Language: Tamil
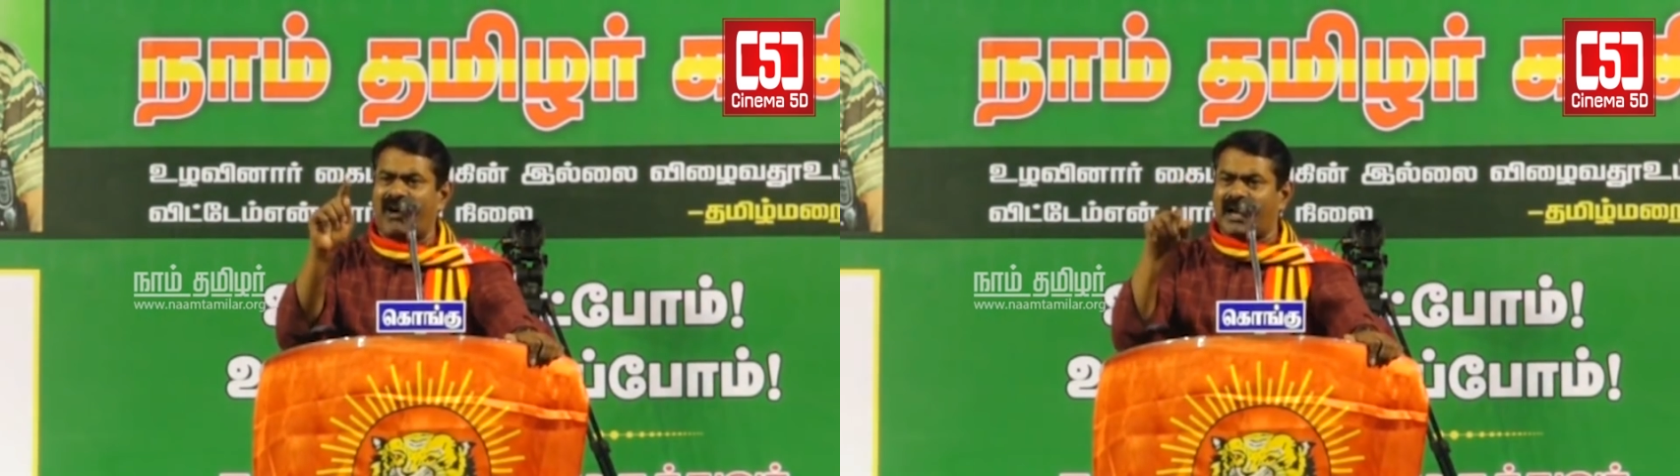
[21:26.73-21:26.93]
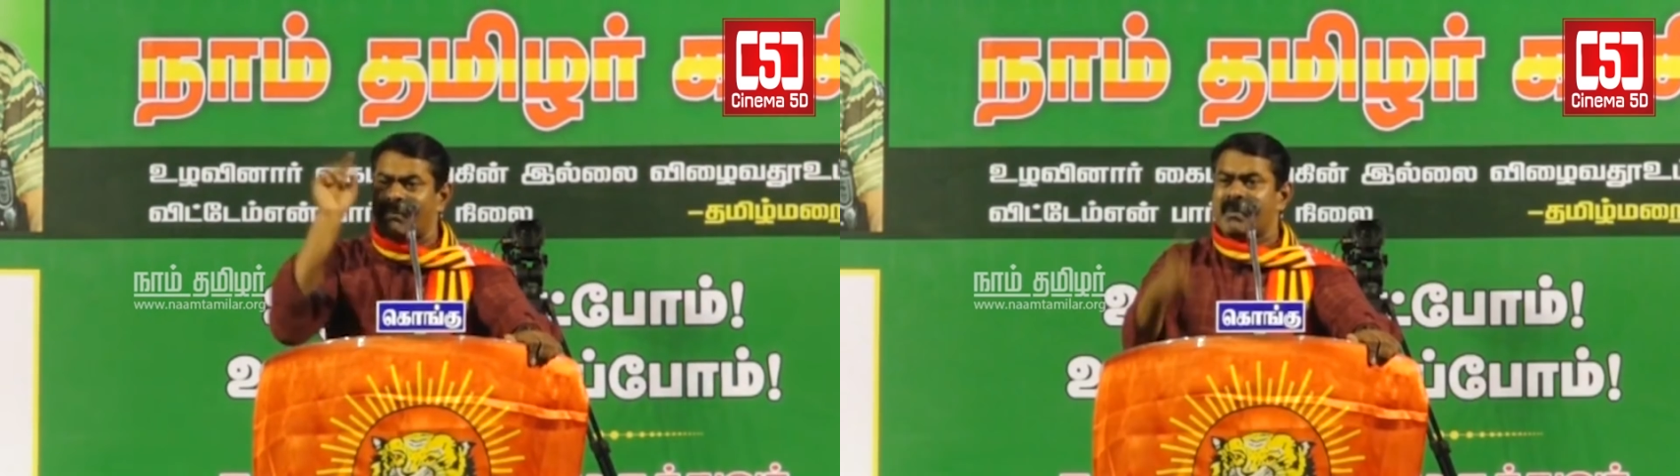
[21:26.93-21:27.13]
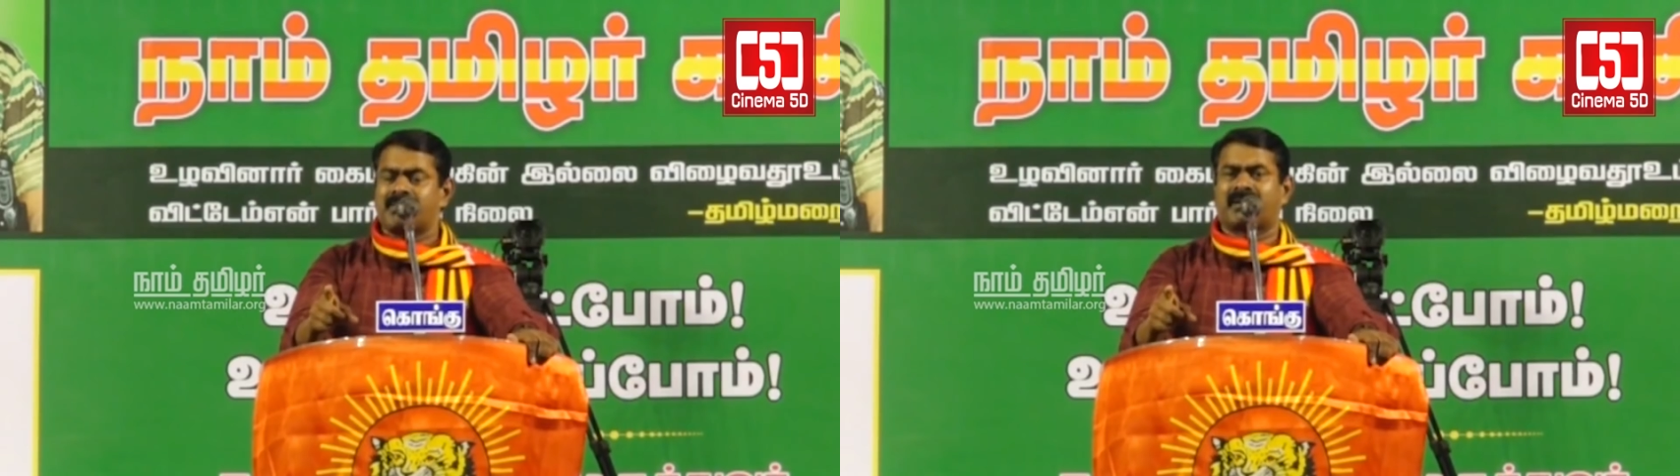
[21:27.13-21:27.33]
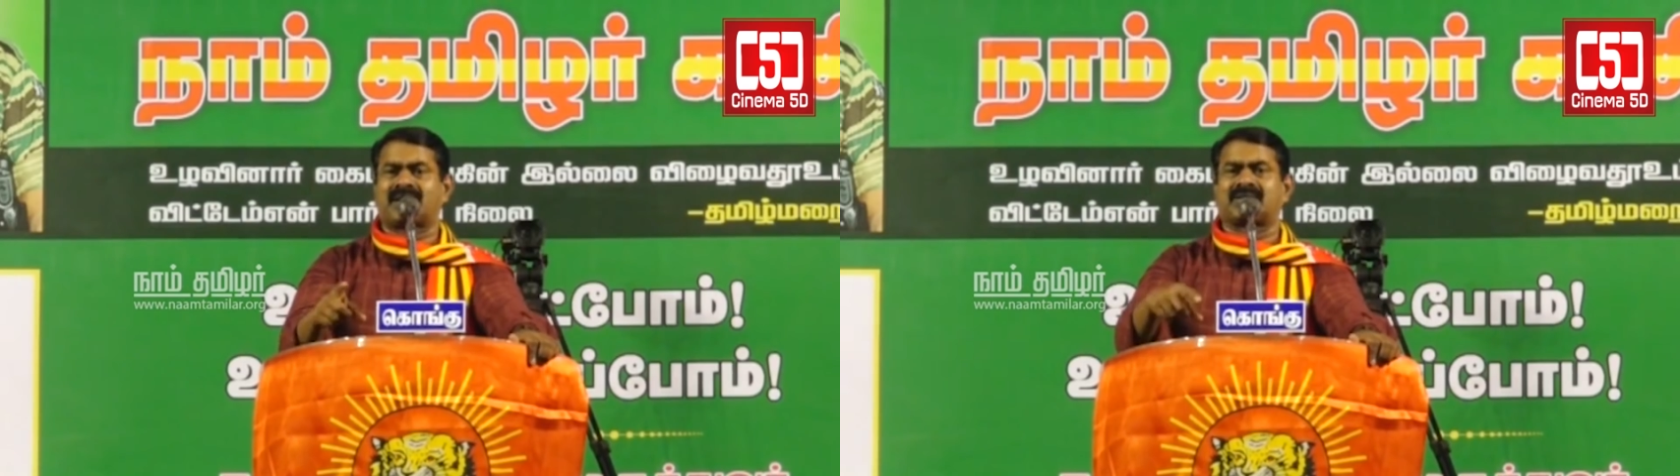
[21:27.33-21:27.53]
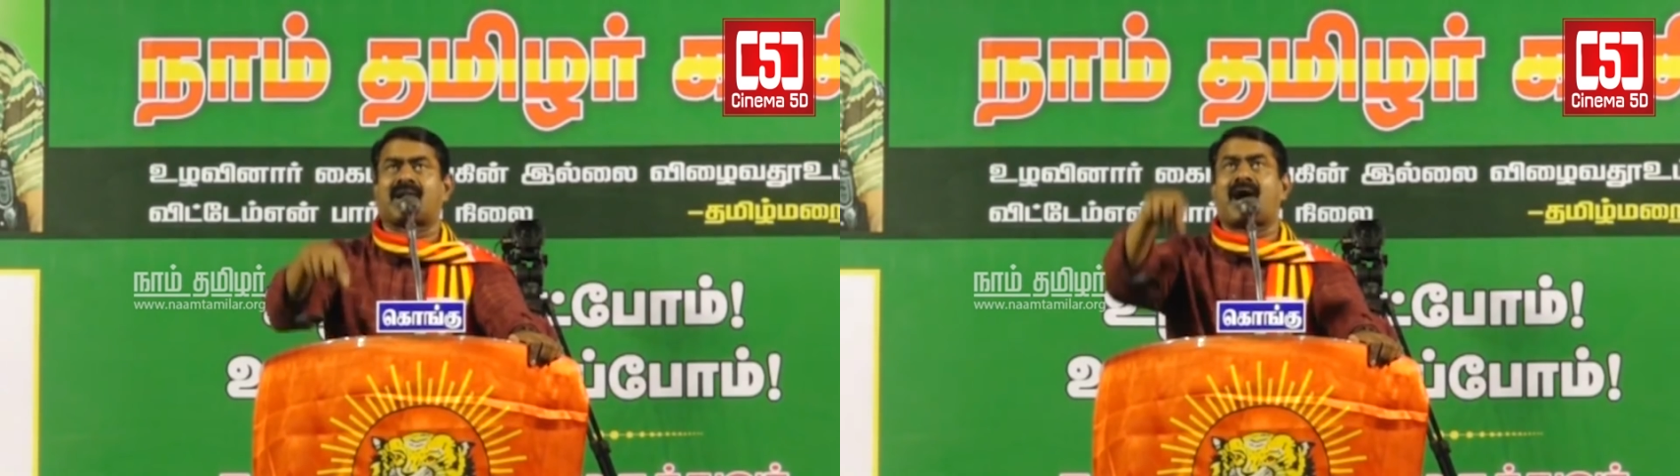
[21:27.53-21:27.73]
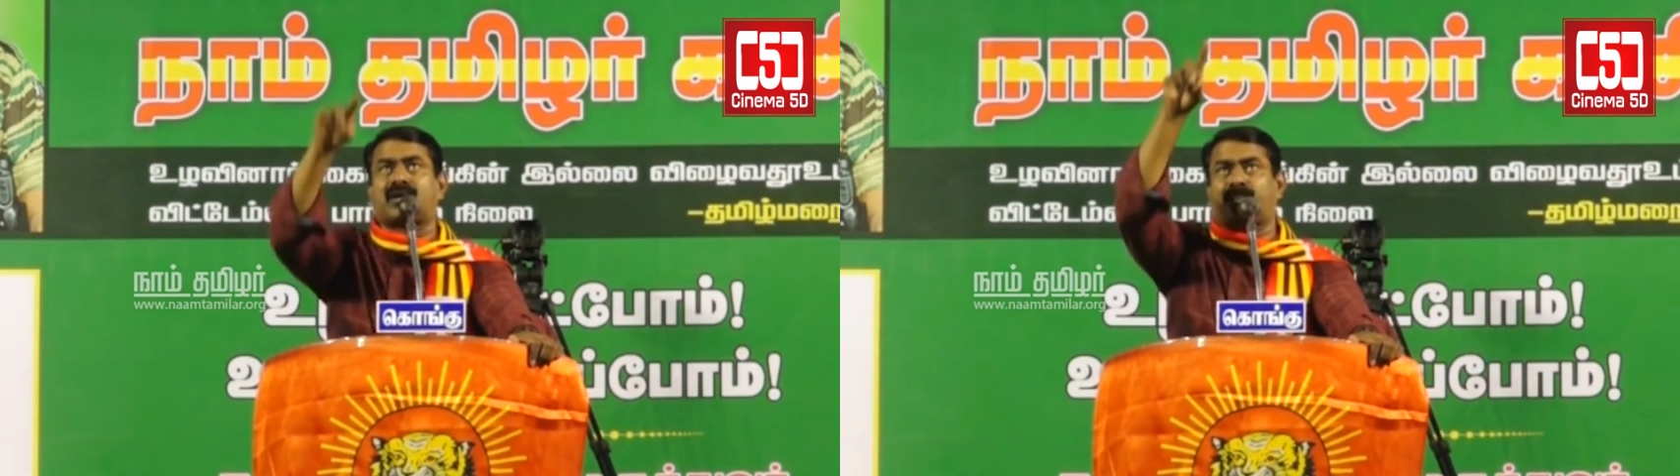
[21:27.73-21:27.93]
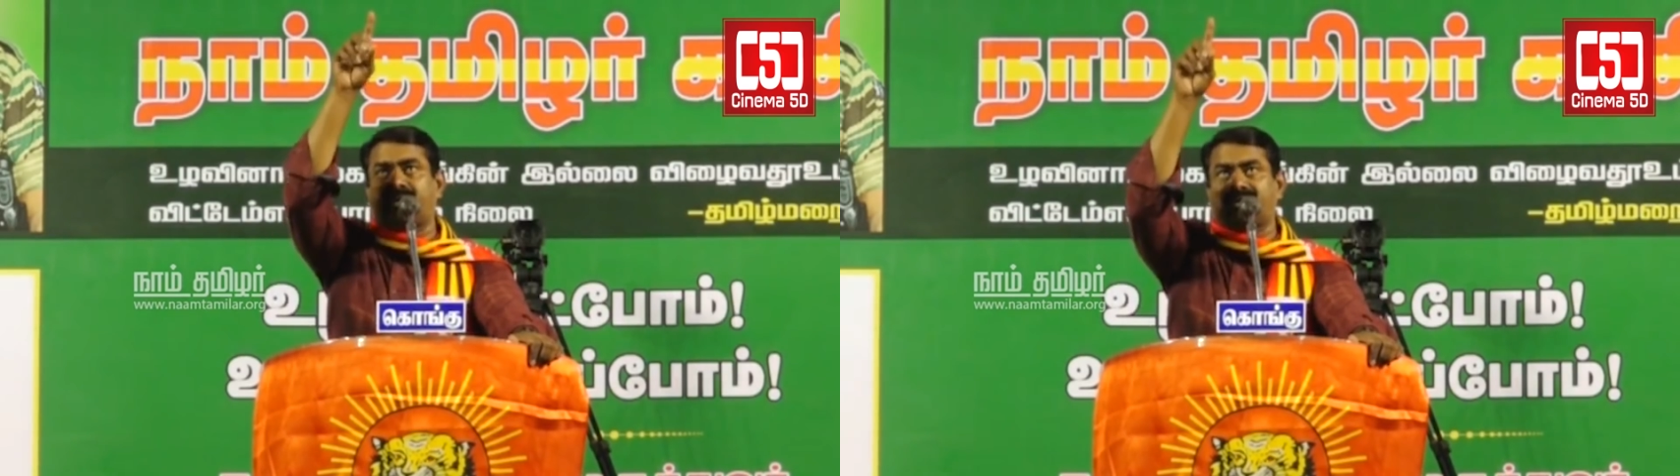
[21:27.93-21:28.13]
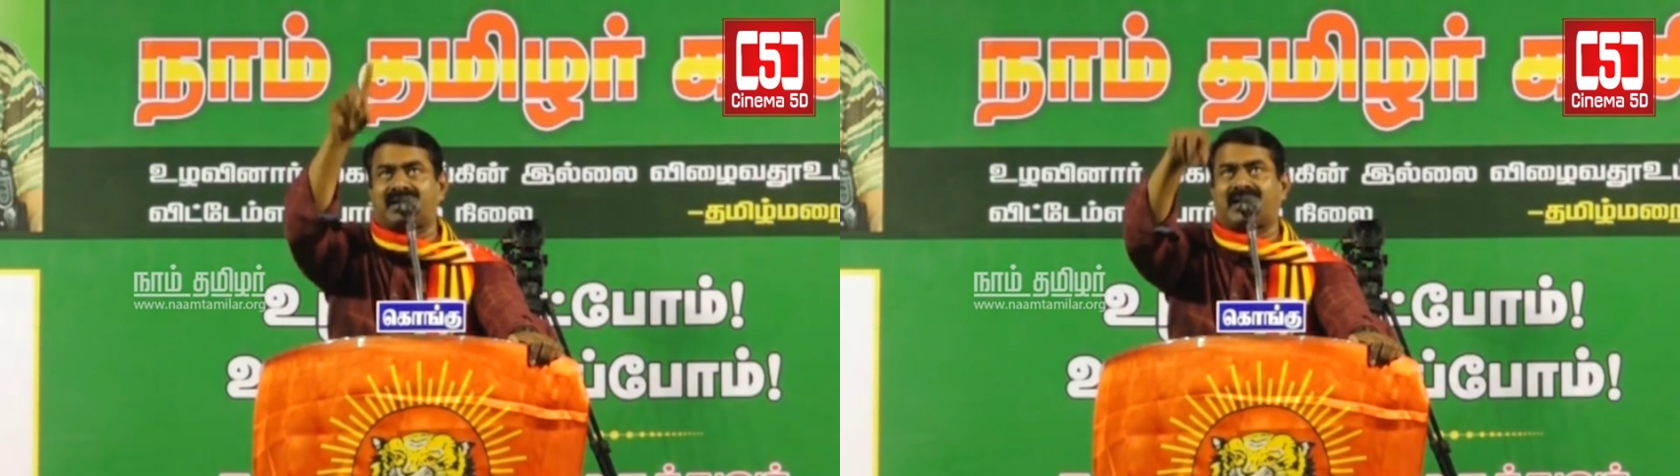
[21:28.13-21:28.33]
வளம் என்பது அந்த நாடு
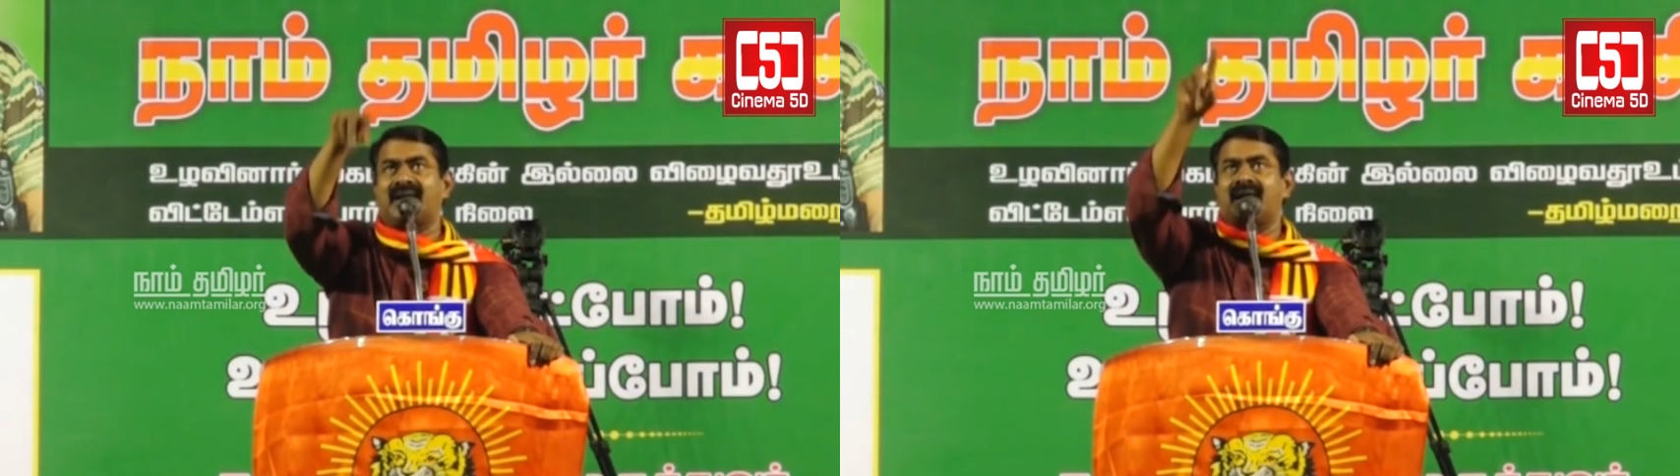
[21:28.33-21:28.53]
பெறுகிற